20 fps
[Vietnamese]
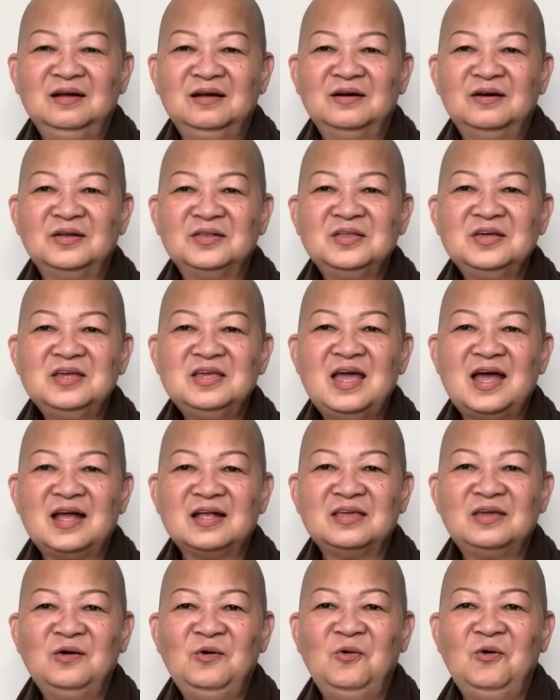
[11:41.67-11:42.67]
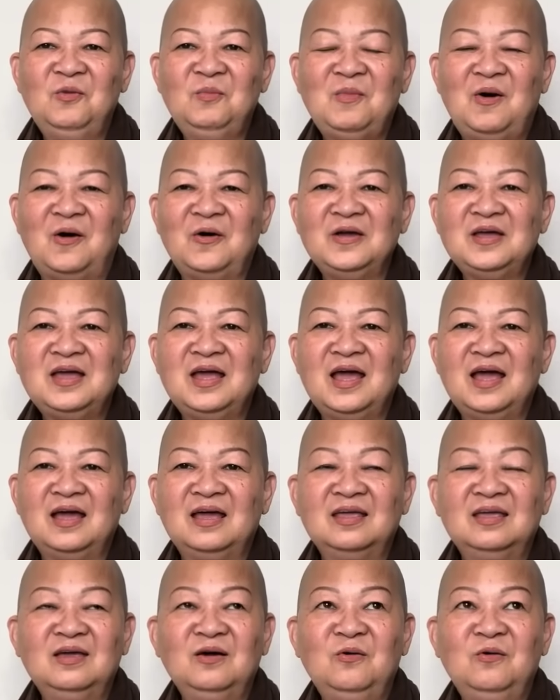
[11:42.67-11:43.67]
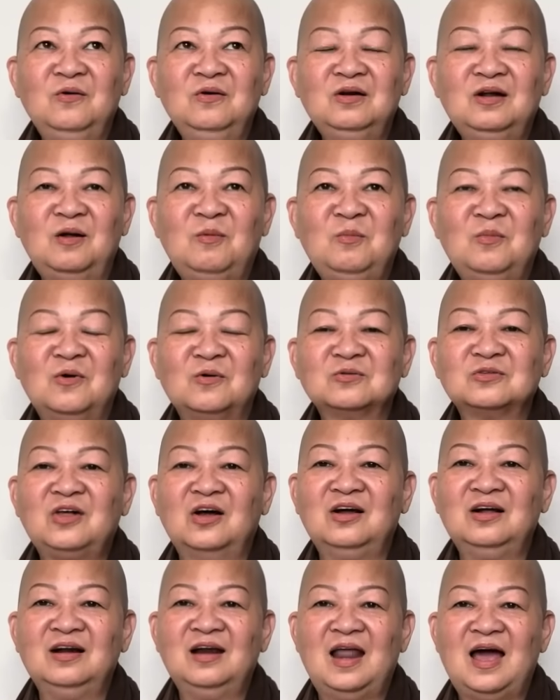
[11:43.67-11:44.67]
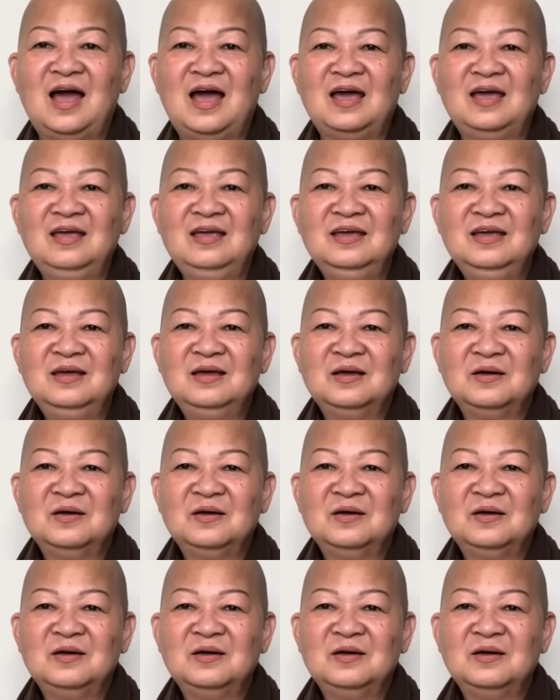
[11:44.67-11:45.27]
Rồi Tuyết Già chỉ uống mỗi ngày vậy, uống trong một tuần lễ.